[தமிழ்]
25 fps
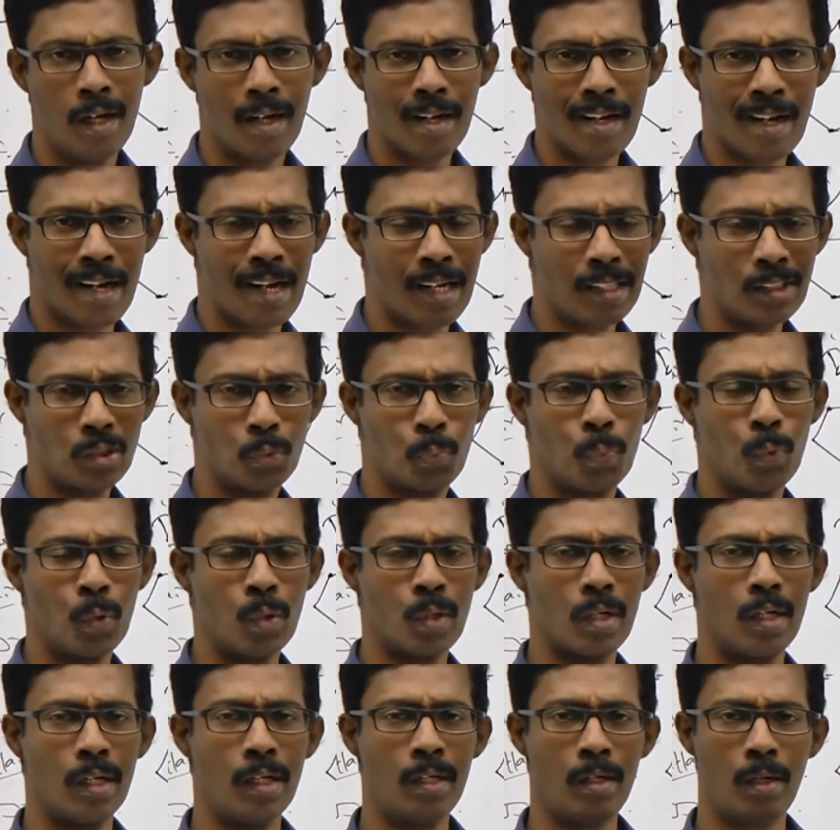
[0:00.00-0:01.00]

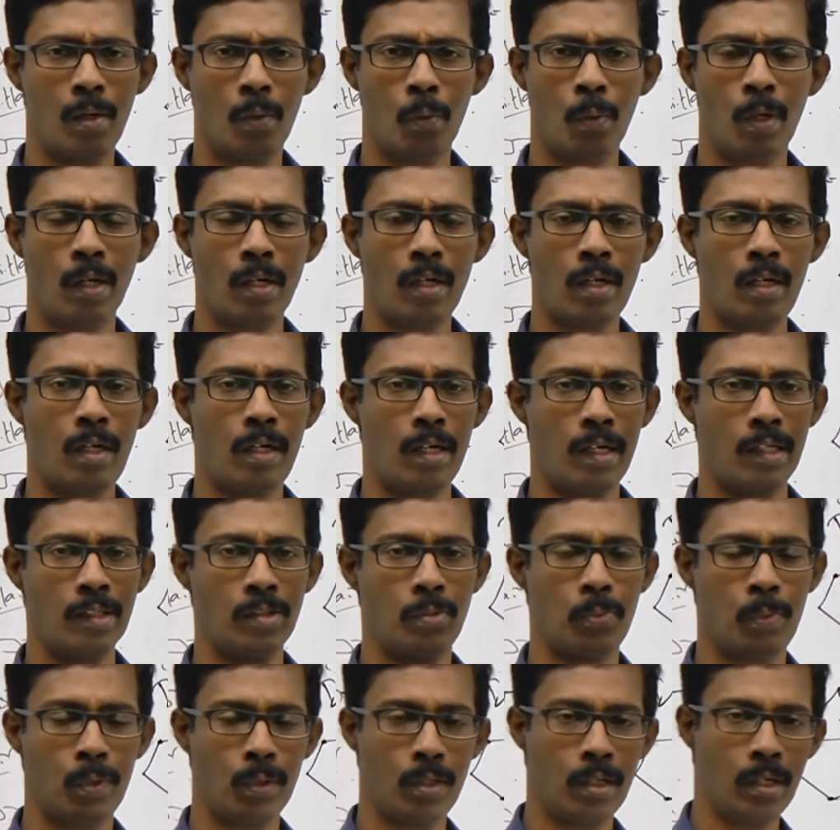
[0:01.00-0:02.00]
டிரான்ஸ்போர்ட்டில் வாட்டர்
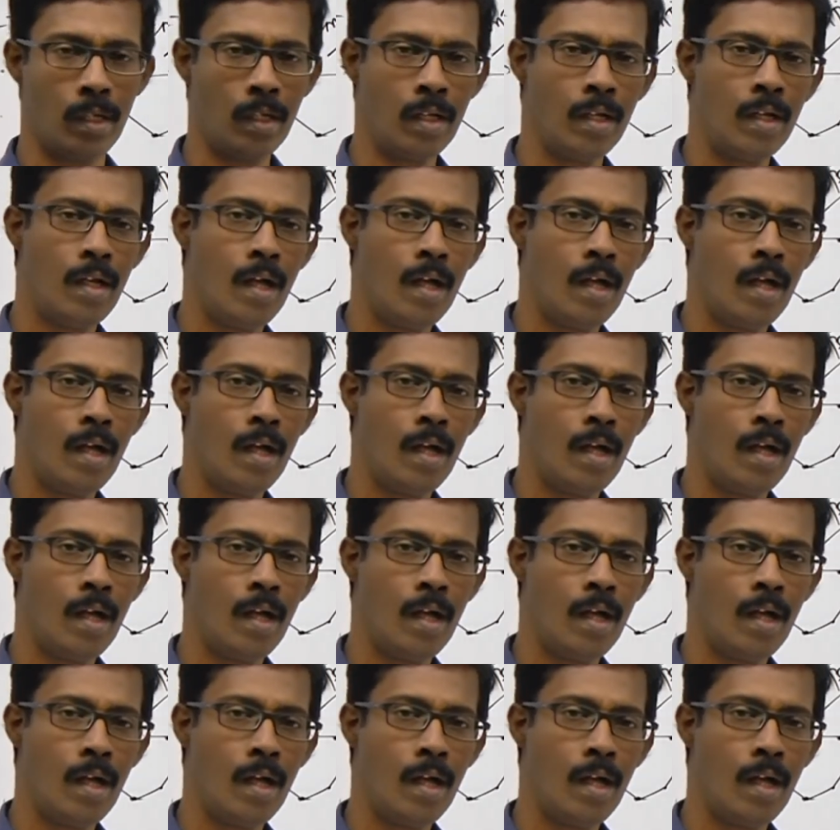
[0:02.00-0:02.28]
டிரான்ஸ்போர்ட்டில்